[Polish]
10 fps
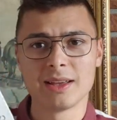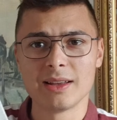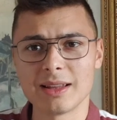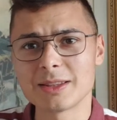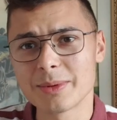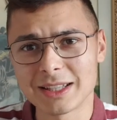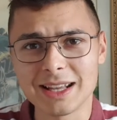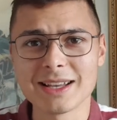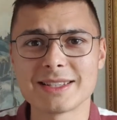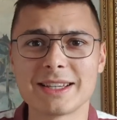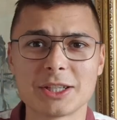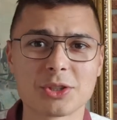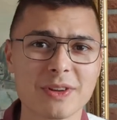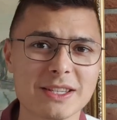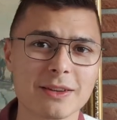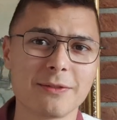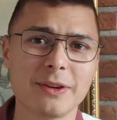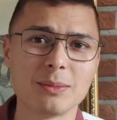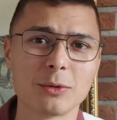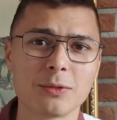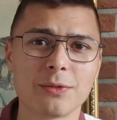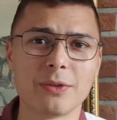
Na tym kanale znajdziesz więcej filmów,